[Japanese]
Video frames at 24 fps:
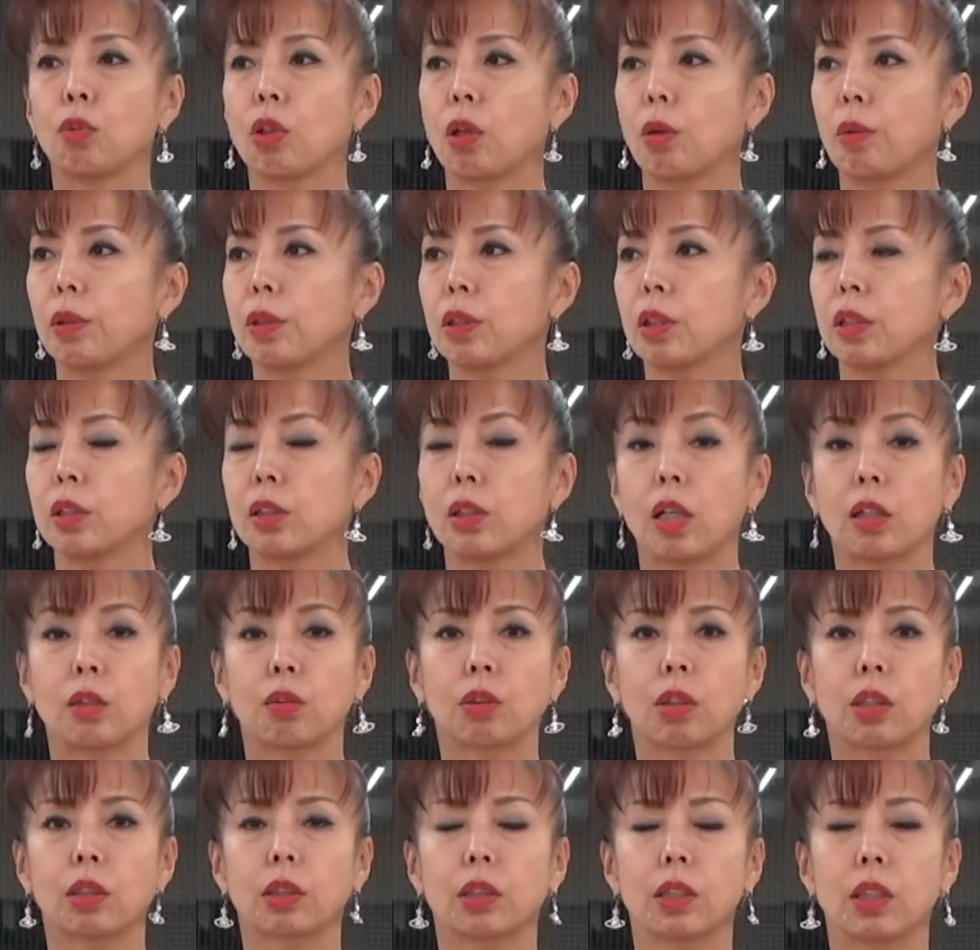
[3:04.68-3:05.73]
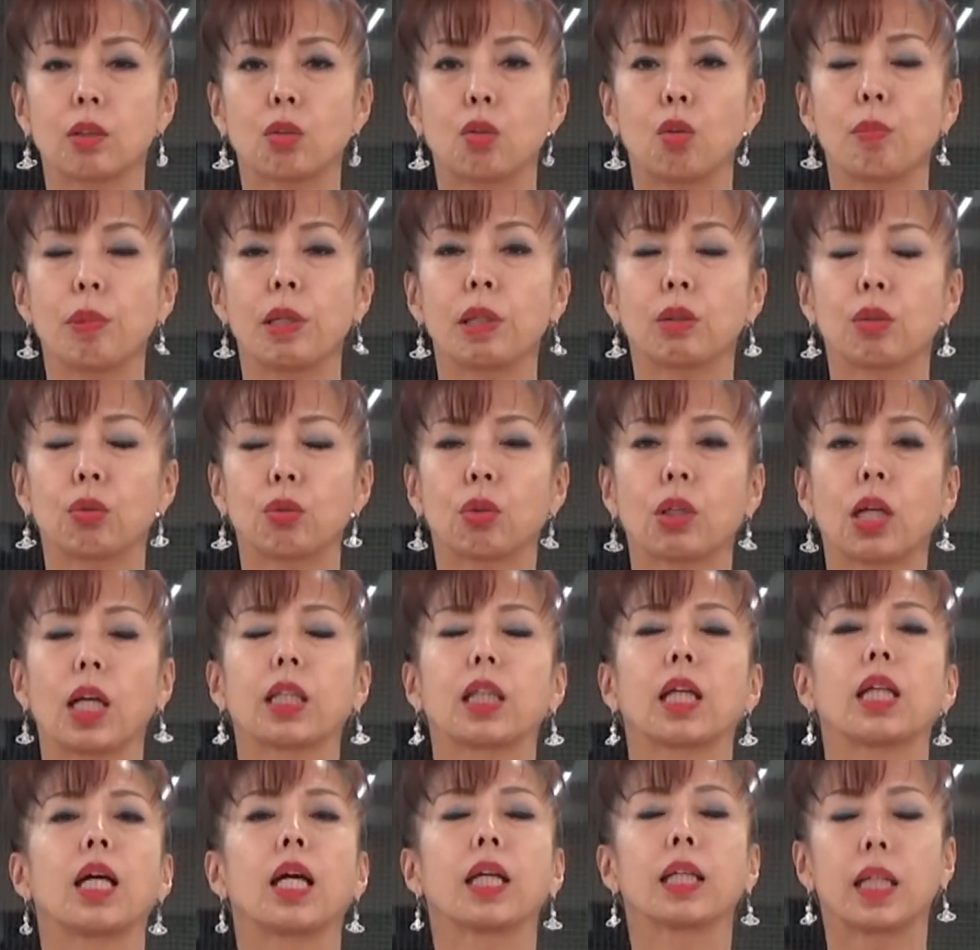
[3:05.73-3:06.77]
うやはりあのたくさんコメントとか
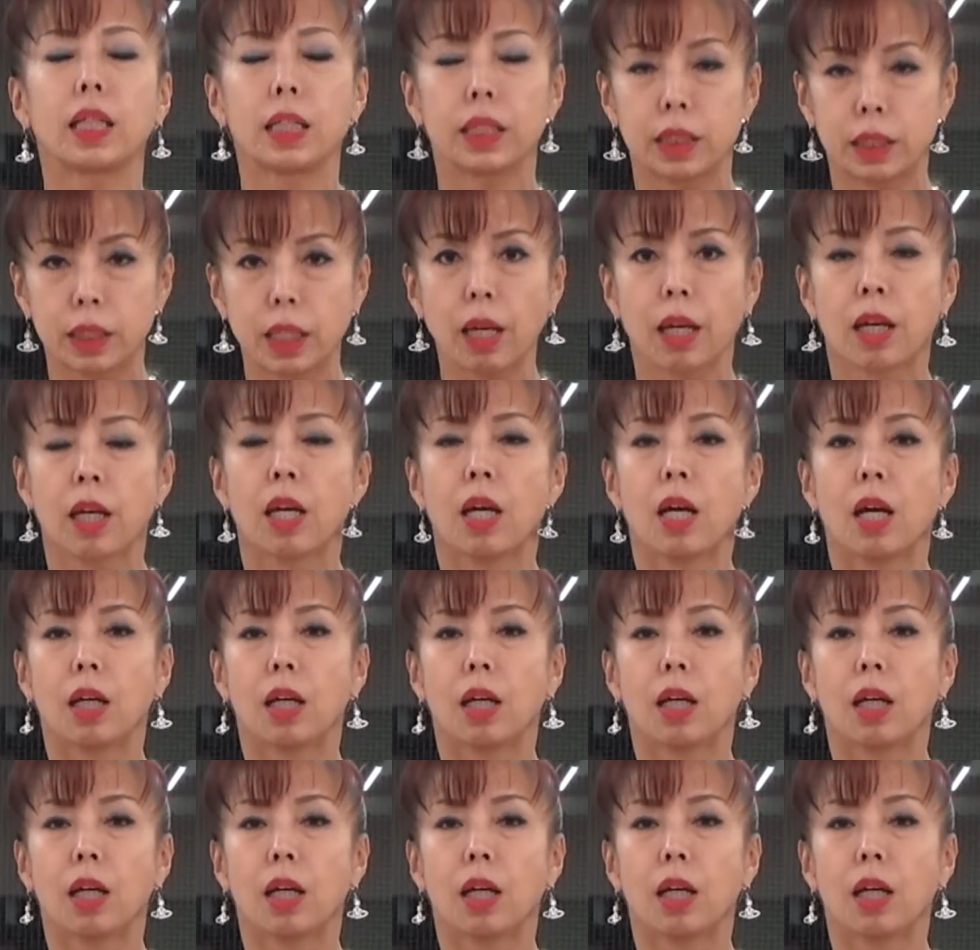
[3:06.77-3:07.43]
頂いたりして